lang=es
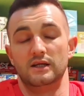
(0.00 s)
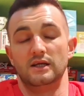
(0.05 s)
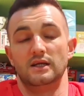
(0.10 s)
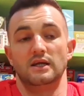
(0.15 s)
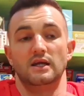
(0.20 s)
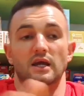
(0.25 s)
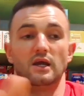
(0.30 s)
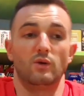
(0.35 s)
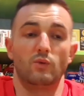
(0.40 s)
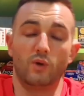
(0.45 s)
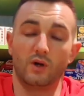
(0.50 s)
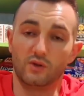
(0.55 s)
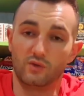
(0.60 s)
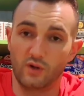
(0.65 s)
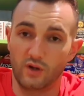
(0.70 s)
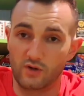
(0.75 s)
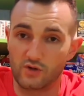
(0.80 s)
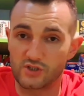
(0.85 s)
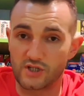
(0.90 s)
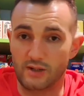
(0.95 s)
En cuanto a
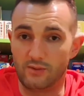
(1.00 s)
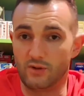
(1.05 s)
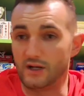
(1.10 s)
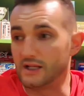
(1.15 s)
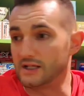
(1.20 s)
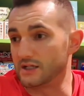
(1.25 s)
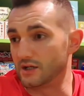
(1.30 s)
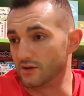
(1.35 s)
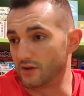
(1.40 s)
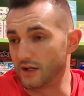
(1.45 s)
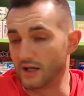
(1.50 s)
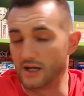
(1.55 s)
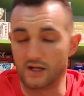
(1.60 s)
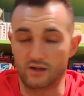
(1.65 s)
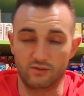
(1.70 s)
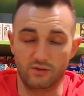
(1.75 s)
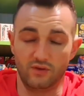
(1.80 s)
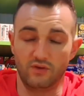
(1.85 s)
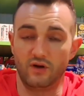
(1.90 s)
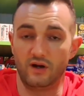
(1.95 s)
los sabores, ahora
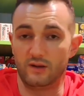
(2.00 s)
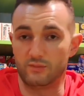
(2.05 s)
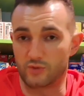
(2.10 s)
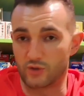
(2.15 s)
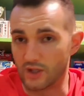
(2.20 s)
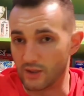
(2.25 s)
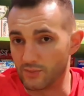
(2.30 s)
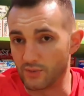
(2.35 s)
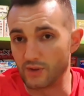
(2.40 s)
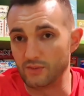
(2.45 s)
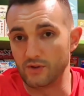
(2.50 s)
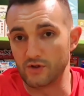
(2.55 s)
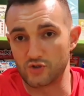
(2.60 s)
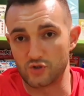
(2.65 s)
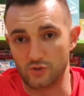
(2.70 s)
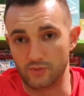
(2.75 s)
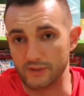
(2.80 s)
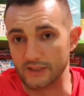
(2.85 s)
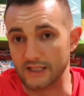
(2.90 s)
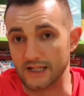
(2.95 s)
cuando hagamos la prueba os
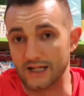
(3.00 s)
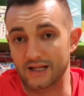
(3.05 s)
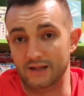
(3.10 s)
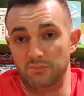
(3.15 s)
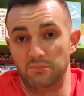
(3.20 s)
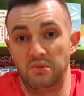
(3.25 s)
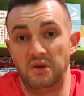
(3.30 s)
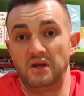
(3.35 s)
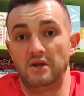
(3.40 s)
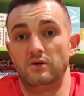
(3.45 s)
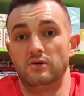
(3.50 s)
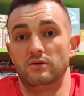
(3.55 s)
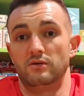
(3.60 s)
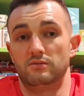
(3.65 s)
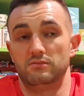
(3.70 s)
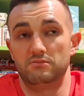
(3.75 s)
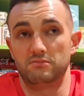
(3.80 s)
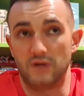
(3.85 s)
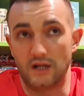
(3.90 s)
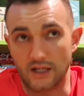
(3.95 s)
comentaré, pero
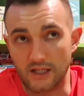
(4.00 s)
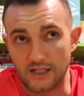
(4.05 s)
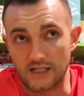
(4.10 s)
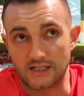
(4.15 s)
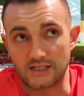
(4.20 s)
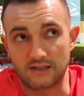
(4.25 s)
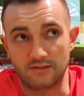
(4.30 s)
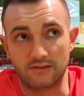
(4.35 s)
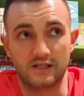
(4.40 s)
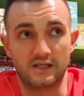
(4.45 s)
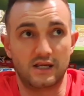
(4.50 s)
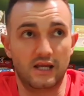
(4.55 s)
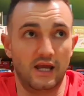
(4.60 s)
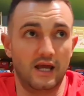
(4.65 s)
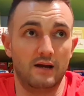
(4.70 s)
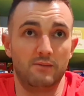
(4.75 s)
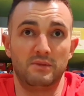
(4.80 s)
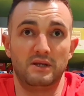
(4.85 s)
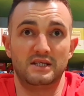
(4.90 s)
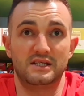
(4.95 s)
aquí ya sabéis que
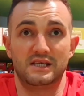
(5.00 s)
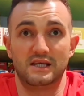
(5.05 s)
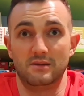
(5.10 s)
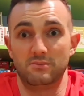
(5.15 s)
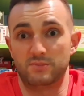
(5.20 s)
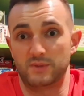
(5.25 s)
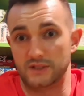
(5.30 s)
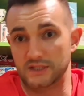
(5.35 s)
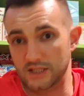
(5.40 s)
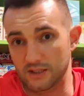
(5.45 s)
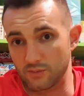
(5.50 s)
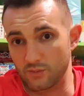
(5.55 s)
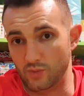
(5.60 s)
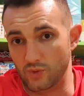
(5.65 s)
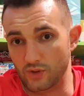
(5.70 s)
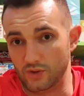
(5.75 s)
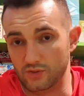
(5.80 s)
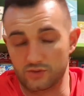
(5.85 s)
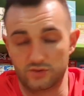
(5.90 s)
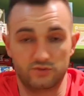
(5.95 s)
Amix siempre están
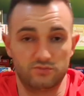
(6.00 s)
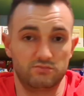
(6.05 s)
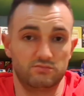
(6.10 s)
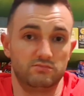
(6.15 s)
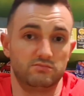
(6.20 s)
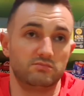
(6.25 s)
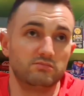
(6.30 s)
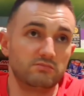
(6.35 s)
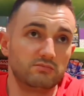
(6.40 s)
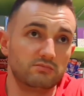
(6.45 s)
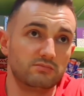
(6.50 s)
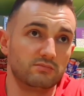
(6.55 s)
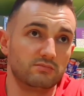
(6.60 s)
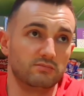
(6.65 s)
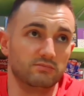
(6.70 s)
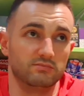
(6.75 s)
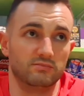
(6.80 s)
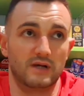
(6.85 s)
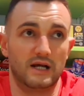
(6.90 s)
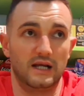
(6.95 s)
buenos.
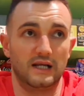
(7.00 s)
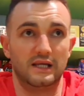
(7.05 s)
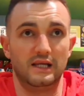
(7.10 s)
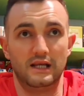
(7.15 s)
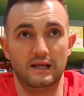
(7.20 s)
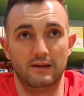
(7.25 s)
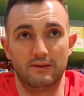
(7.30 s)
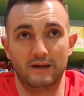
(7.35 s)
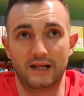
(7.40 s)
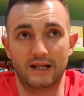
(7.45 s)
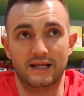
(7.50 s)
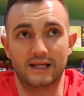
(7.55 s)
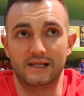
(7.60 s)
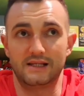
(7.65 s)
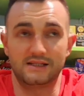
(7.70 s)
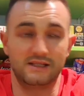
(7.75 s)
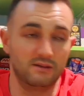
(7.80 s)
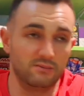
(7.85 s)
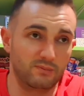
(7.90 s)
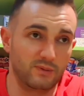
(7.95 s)
Aquí la verdad que
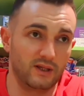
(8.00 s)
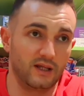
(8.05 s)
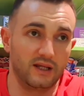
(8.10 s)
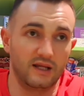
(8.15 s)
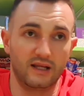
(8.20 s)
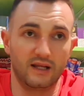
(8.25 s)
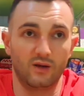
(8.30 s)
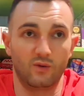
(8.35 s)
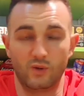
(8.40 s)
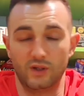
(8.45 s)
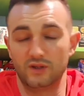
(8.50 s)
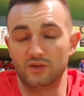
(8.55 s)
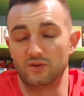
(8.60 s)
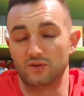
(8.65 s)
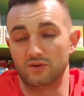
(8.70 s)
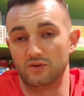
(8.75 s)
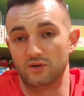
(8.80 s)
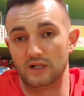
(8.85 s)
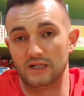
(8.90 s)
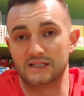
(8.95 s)
siempre, en
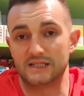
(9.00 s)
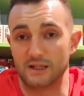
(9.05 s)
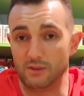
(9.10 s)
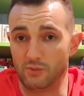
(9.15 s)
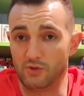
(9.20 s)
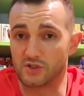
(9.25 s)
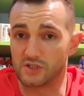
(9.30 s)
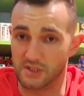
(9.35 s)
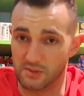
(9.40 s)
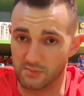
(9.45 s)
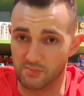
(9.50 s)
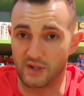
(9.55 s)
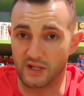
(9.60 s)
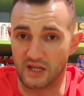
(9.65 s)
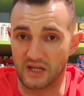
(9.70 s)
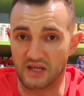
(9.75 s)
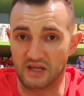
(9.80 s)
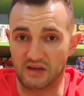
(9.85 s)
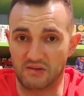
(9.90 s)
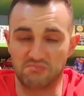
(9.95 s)
cuanto al sabor,
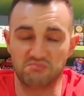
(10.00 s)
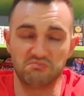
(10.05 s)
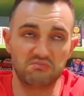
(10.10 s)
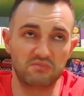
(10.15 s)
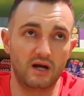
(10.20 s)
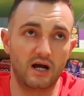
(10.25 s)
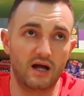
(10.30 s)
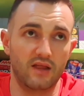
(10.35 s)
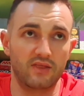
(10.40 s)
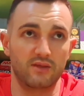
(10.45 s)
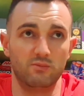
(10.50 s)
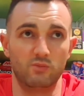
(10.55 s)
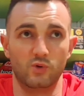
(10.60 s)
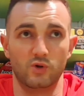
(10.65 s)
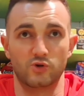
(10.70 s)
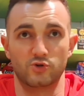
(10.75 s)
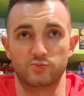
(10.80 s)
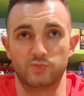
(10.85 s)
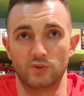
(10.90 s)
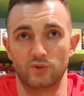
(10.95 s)
siempre hacen
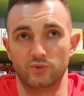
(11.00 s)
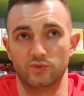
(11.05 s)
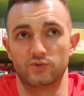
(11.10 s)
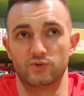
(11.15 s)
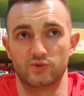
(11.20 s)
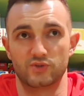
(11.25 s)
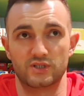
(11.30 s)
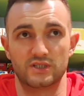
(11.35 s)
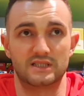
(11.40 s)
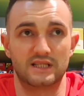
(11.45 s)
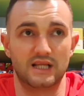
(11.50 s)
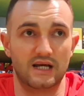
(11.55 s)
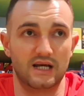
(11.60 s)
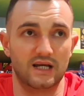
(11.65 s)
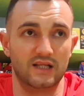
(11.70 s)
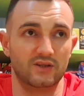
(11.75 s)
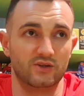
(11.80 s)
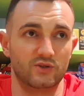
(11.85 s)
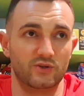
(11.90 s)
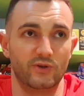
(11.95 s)
buenos productos,
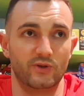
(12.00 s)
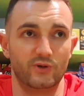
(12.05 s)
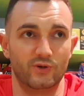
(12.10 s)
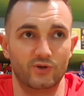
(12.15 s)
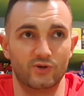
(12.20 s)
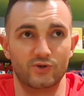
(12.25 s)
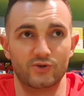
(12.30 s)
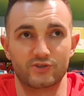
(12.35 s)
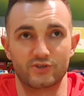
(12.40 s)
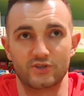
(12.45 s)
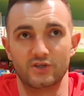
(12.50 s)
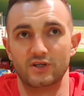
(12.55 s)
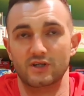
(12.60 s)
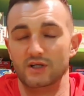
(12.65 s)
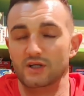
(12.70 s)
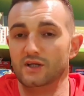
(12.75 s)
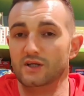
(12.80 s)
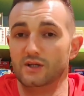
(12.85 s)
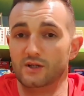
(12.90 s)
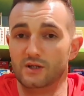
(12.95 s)
están todos,
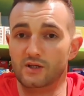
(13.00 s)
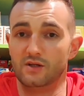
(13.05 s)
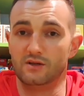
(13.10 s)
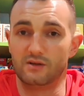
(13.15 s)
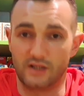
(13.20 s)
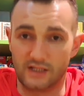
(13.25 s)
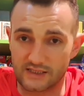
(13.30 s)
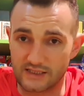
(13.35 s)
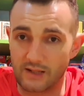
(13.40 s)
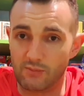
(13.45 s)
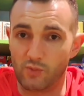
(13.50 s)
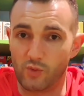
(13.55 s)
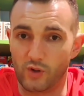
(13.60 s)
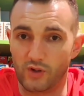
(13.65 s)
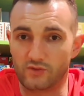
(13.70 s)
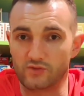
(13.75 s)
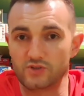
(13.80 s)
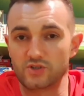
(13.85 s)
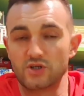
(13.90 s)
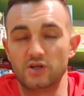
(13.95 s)
están
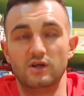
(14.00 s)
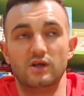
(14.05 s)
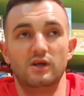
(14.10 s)
buenos.